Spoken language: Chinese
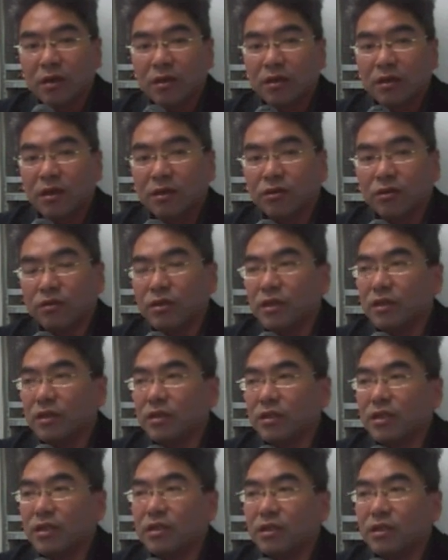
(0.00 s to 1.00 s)
也就你
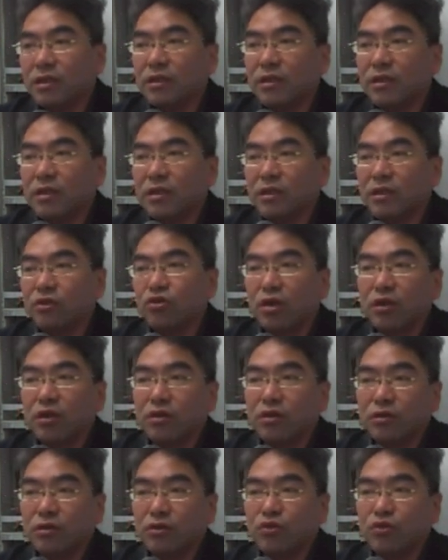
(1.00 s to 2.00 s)
新增那个
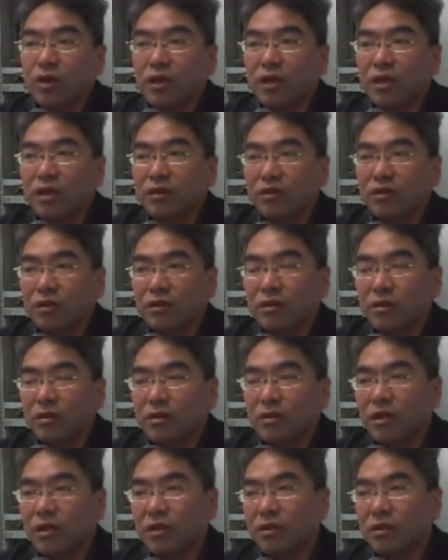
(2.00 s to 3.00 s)
jungle 的专案哦，
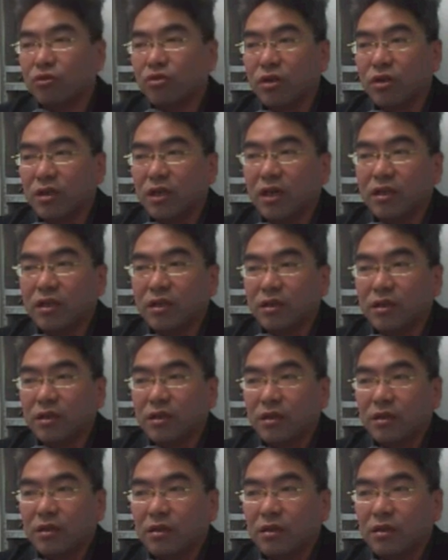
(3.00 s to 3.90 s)
它的最大的